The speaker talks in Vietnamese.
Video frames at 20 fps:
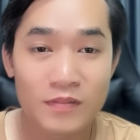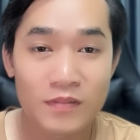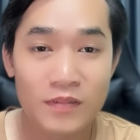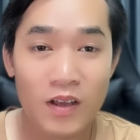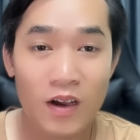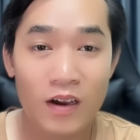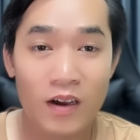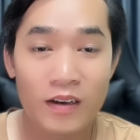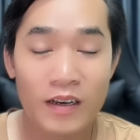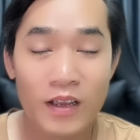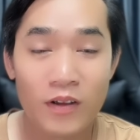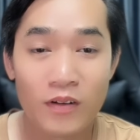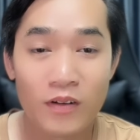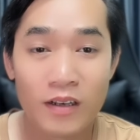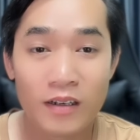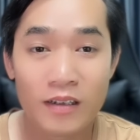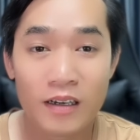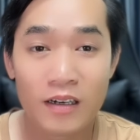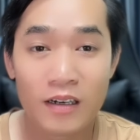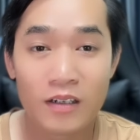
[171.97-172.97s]
đó đều
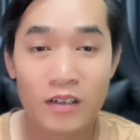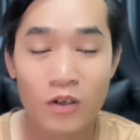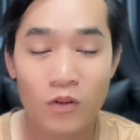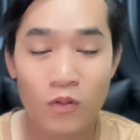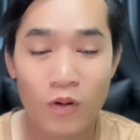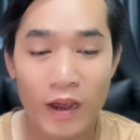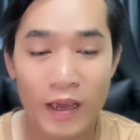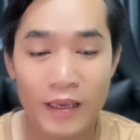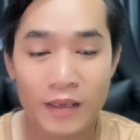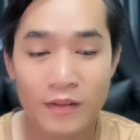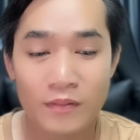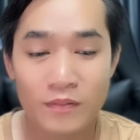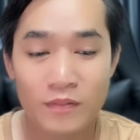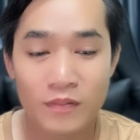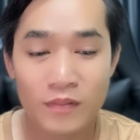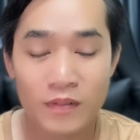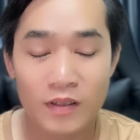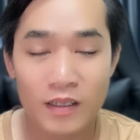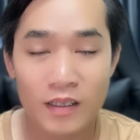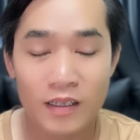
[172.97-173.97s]
định cư nước ngoài
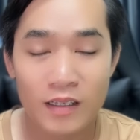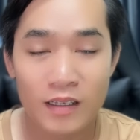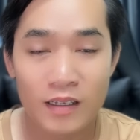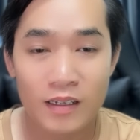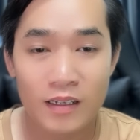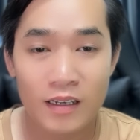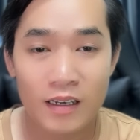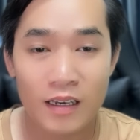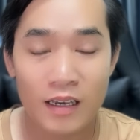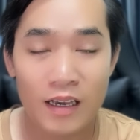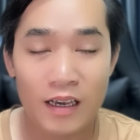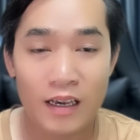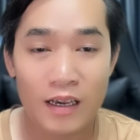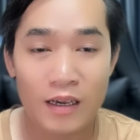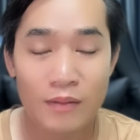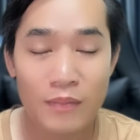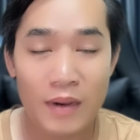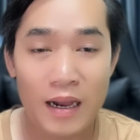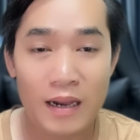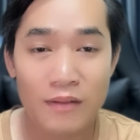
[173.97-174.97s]

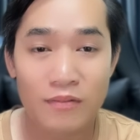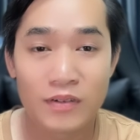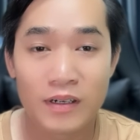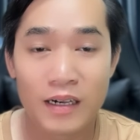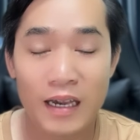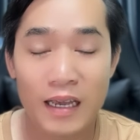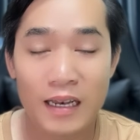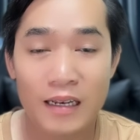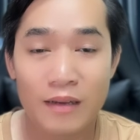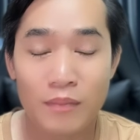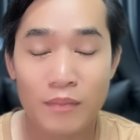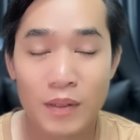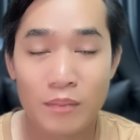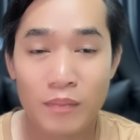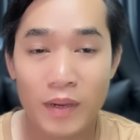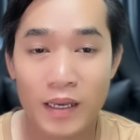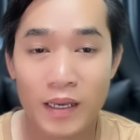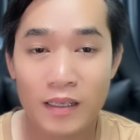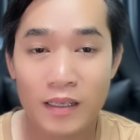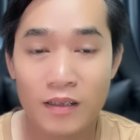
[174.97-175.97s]
à, bà Phương Anh là bên
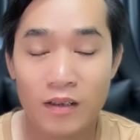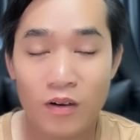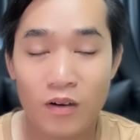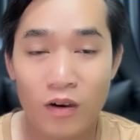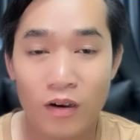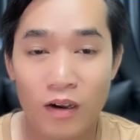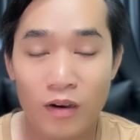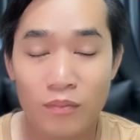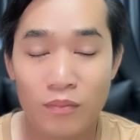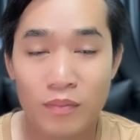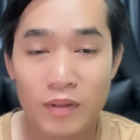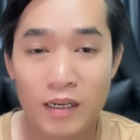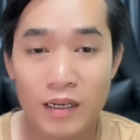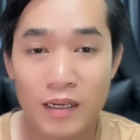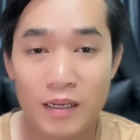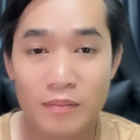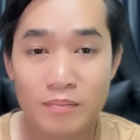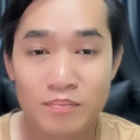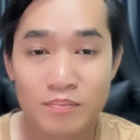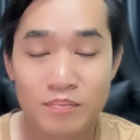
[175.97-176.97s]
Mỹ còn ông
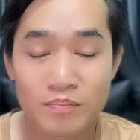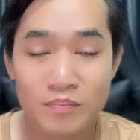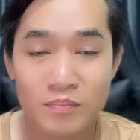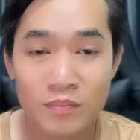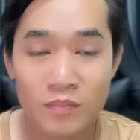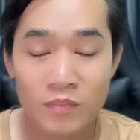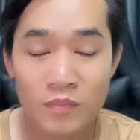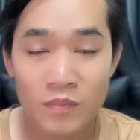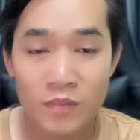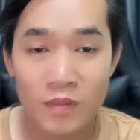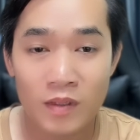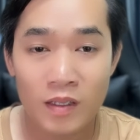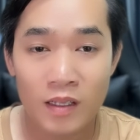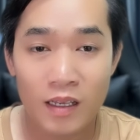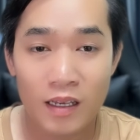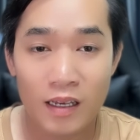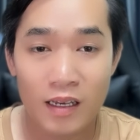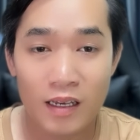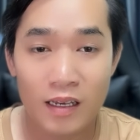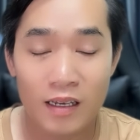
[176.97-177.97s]
uh,
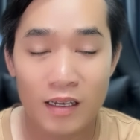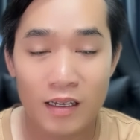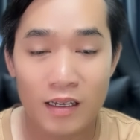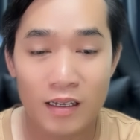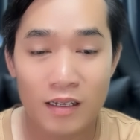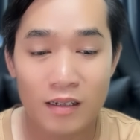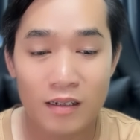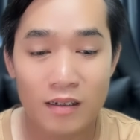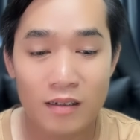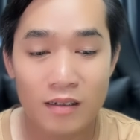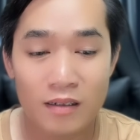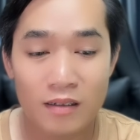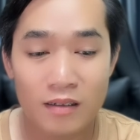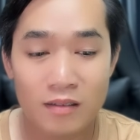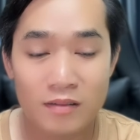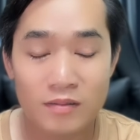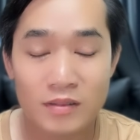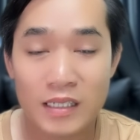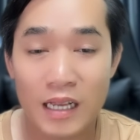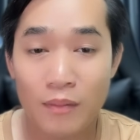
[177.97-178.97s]
à,
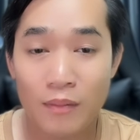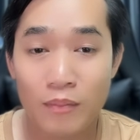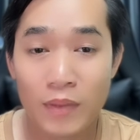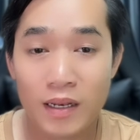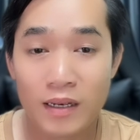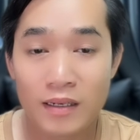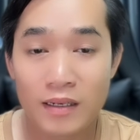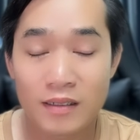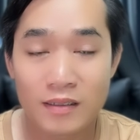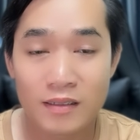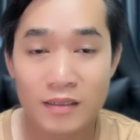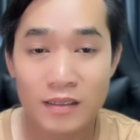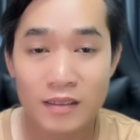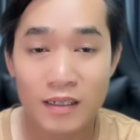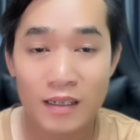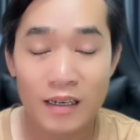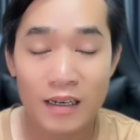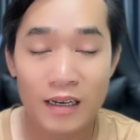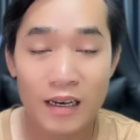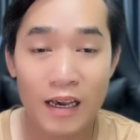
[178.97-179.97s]
sạc binh
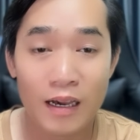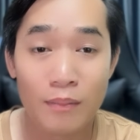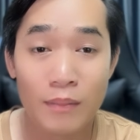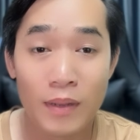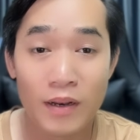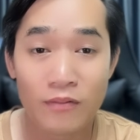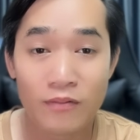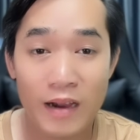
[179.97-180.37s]
là bên